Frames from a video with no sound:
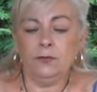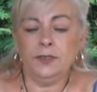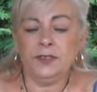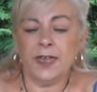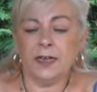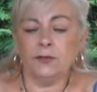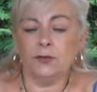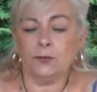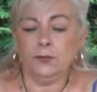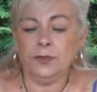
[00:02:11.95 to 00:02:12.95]
und deren
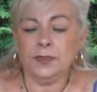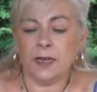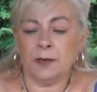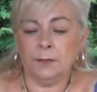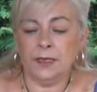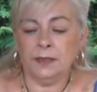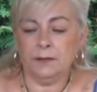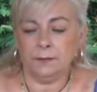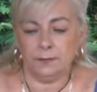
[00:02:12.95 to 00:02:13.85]
grünen Armeen